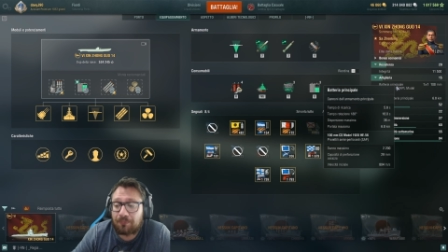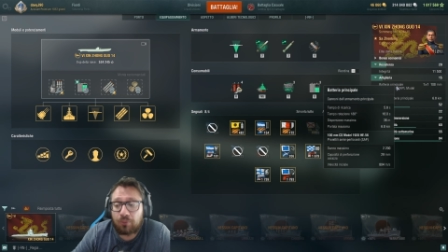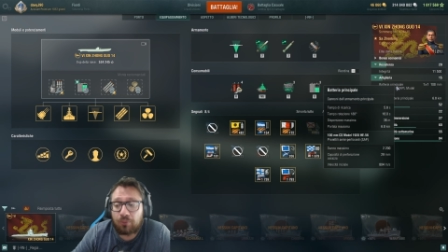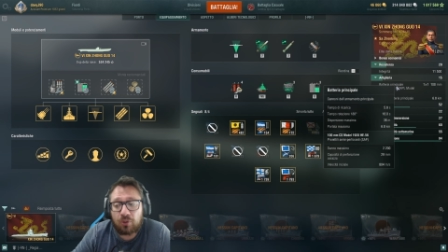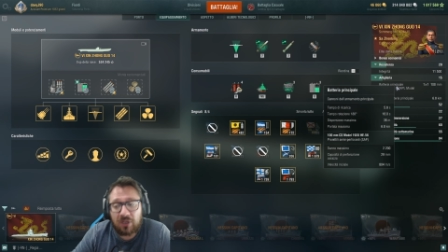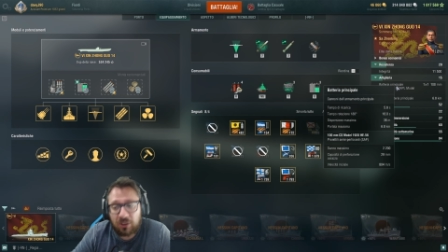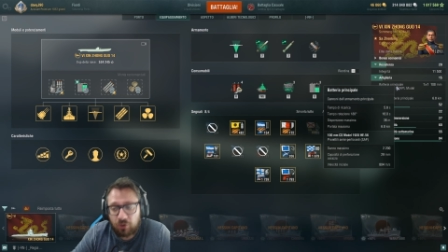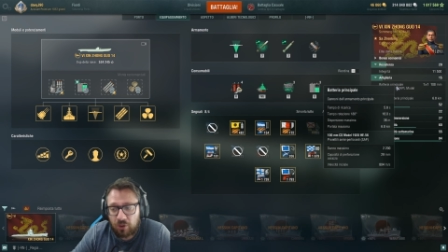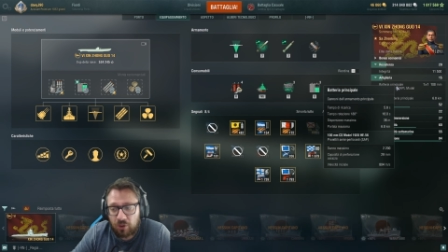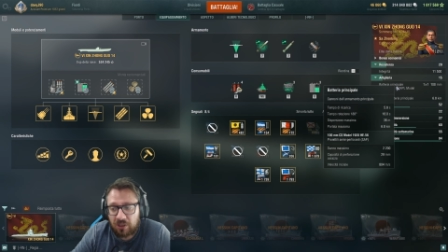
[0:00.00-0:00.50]
un
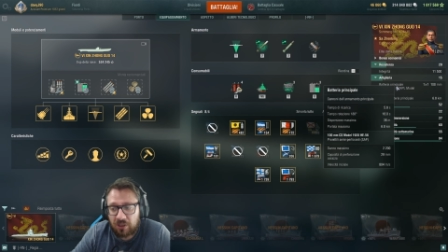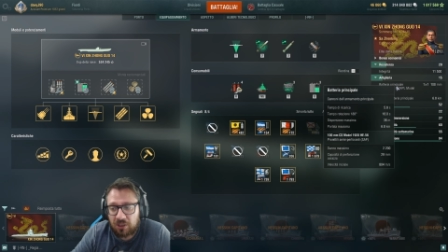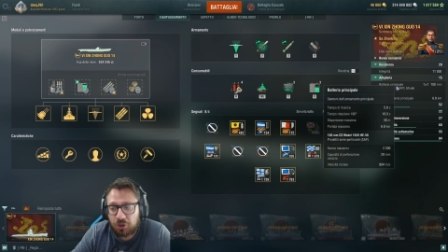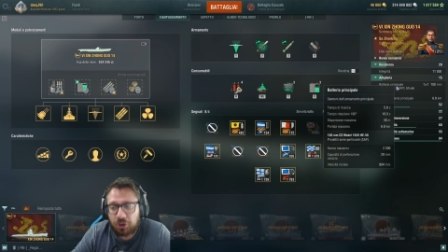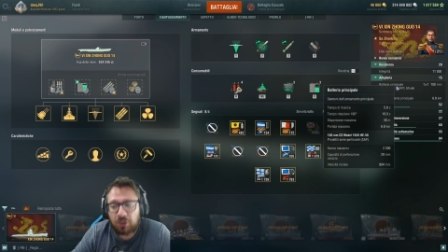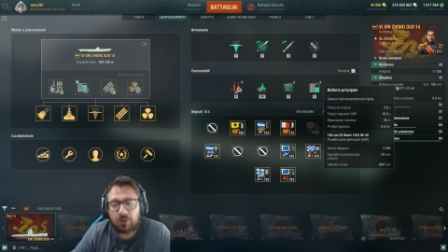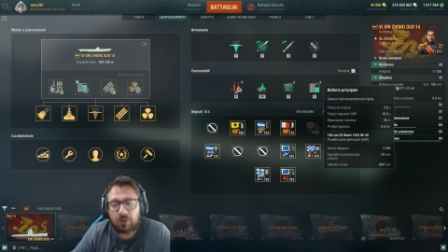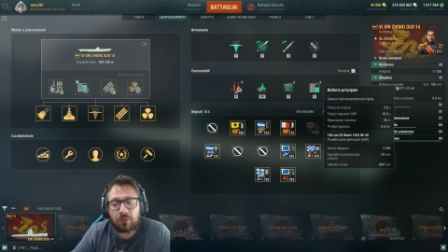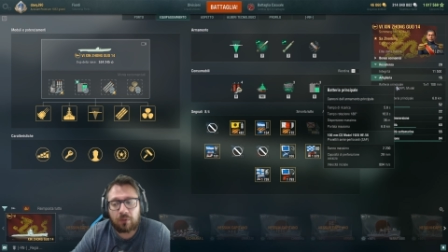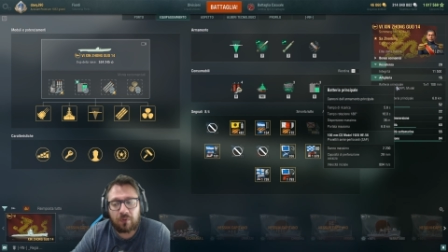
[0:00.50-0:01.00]
cannone da
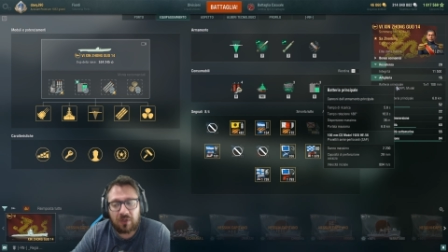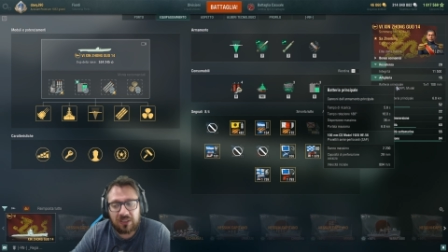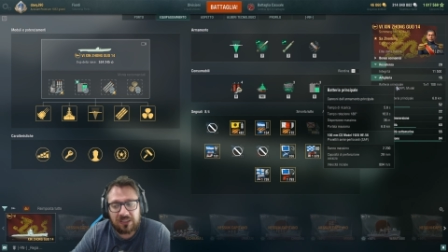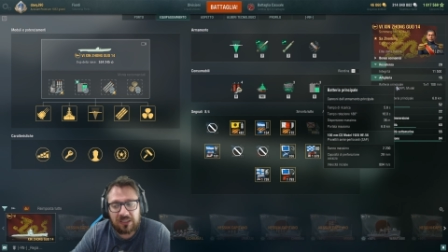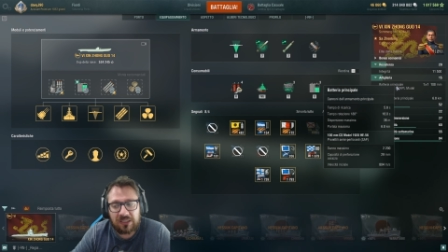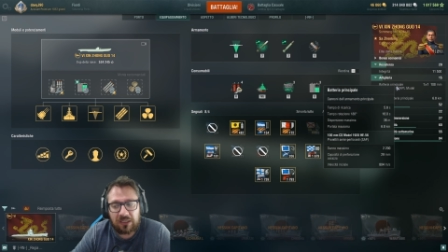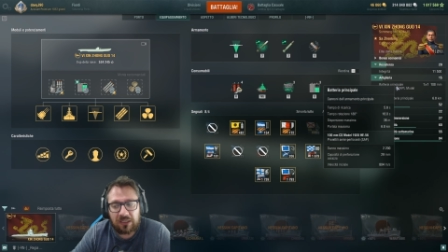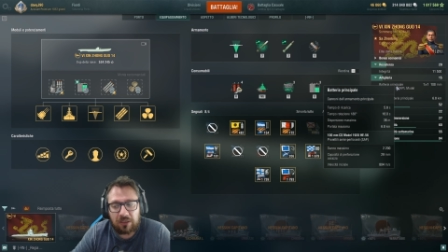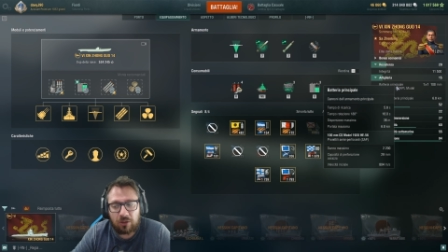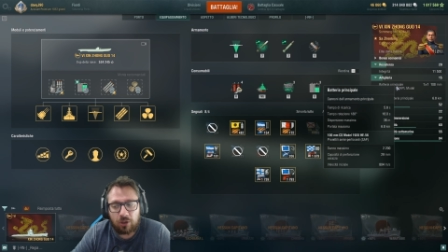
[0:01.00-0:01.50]
100 fino a
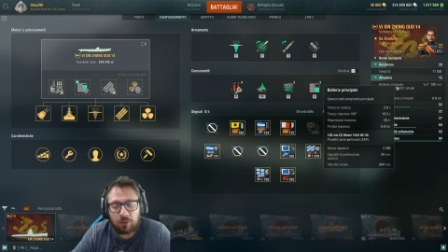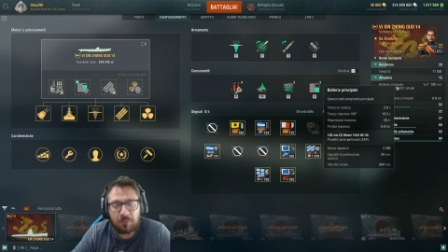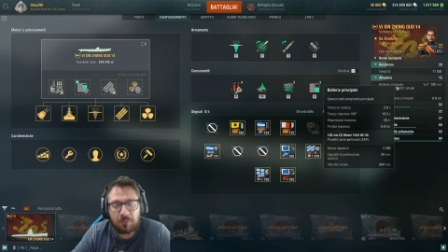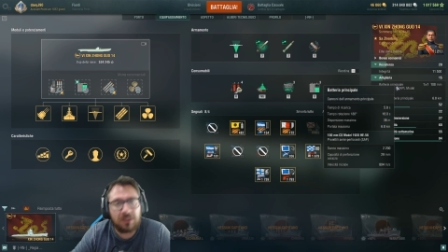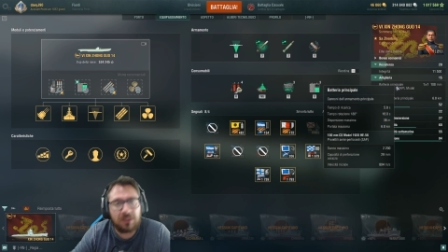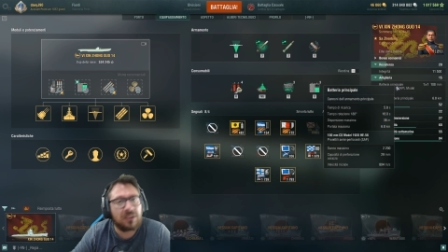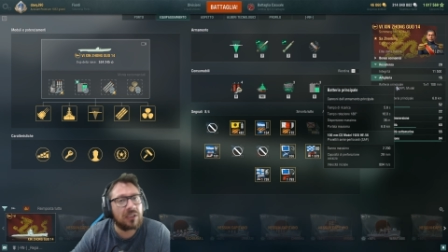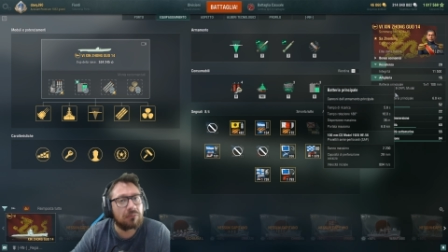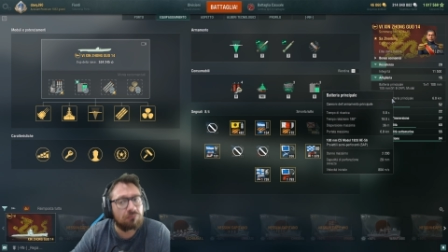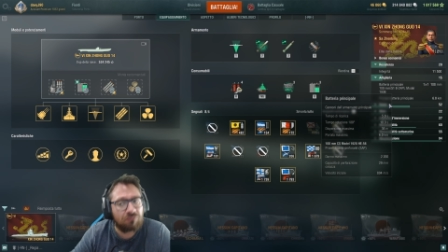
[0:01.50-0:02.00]
6
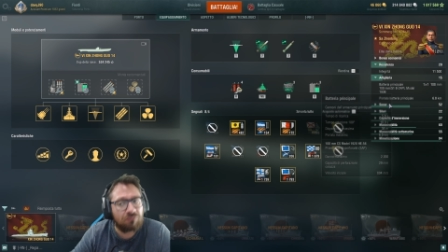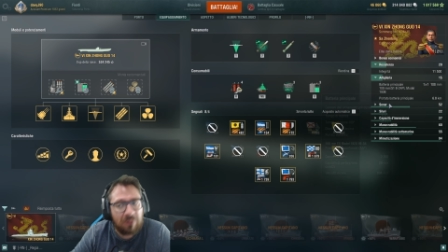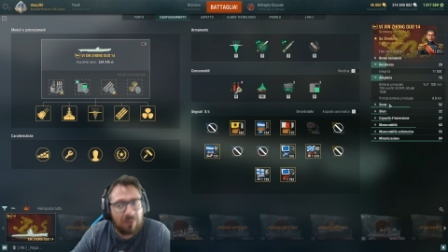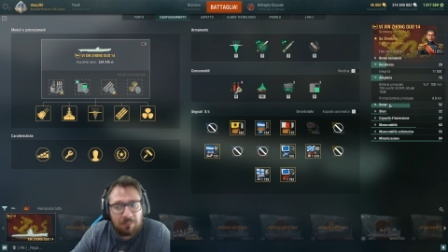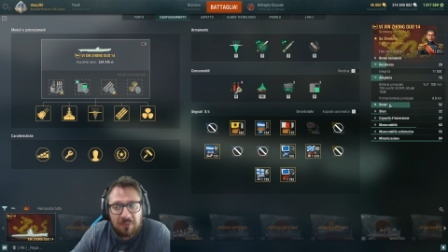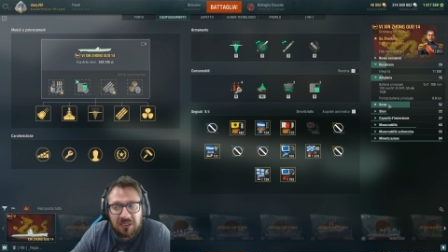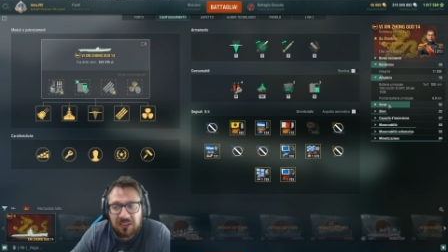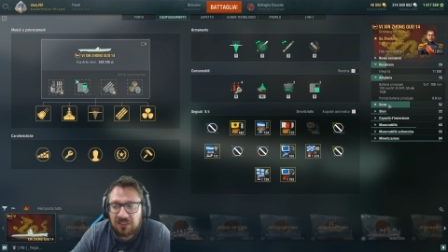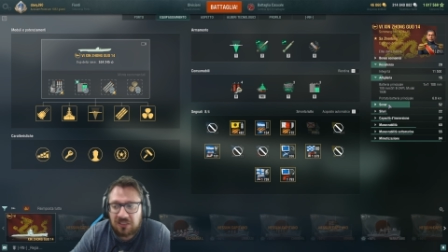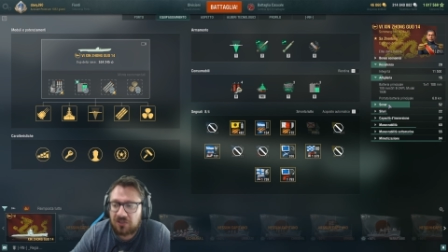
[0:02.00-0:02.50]
km, va
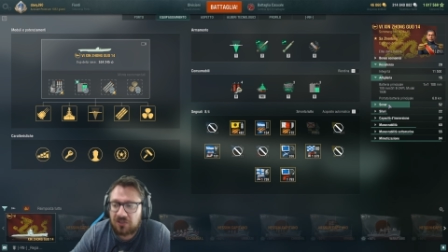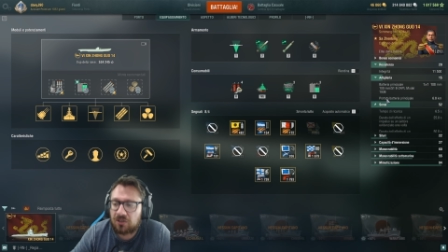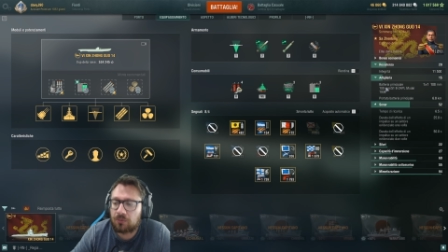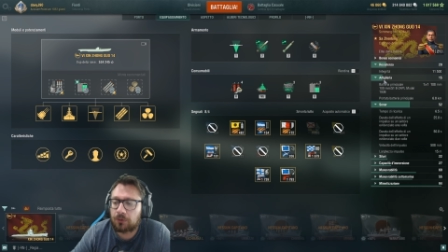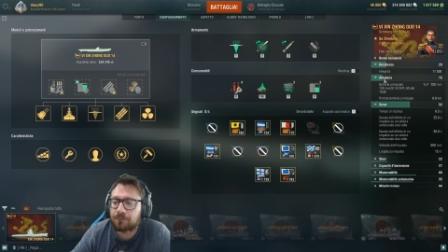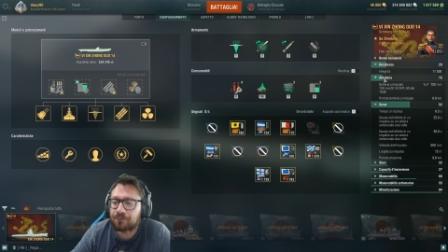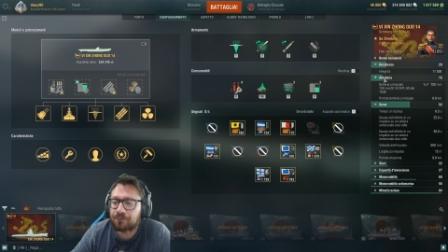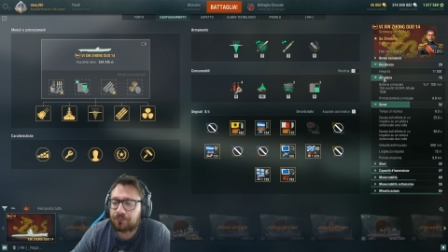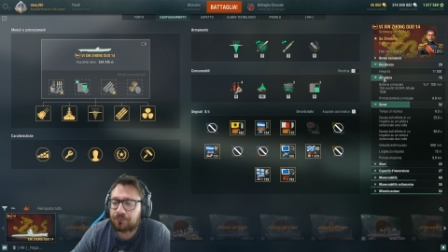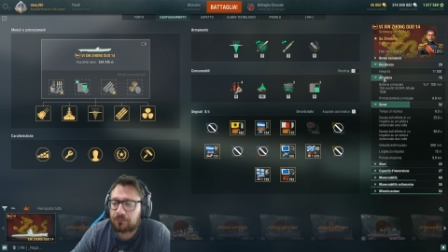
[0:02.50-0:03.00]

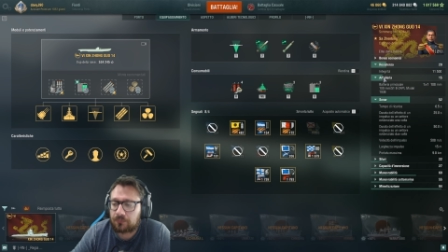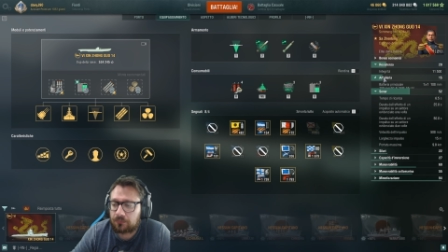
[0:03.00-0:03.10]
benissimo.